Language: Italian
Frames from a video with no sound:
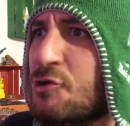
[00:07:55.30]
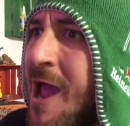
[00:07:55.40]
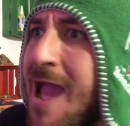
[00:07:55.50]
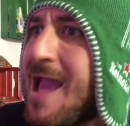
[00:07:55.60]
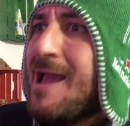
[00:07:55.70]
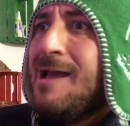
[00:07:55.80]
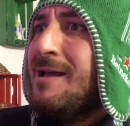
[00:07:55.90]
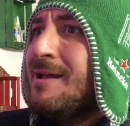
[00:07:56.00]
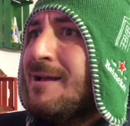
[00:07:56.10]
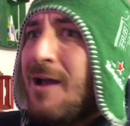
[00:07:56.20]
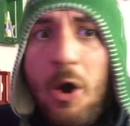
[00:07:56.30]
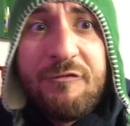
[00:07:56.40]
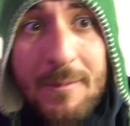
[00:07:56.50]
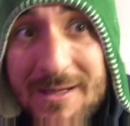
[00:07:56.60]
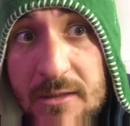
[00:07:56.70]
Cioè,
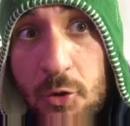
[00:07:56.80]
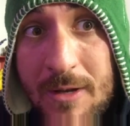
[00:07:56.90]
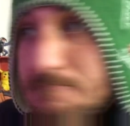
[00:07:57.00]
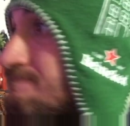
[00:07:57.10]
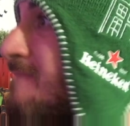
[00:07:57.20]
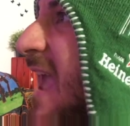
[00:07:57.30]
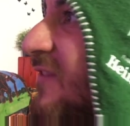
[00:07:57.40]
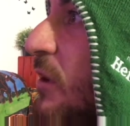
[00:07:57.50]
ovviamente non è mai